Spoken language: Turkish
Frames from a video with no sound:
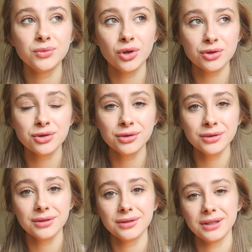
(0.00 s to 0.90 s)

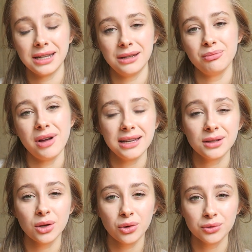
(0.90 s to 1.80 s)
Gözün hani
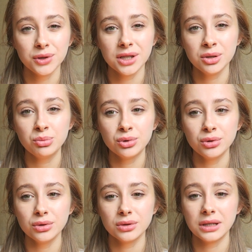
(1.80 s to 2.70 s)
belki de kötü yanı
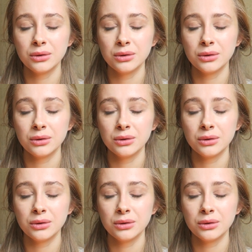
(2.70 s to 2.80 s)
bu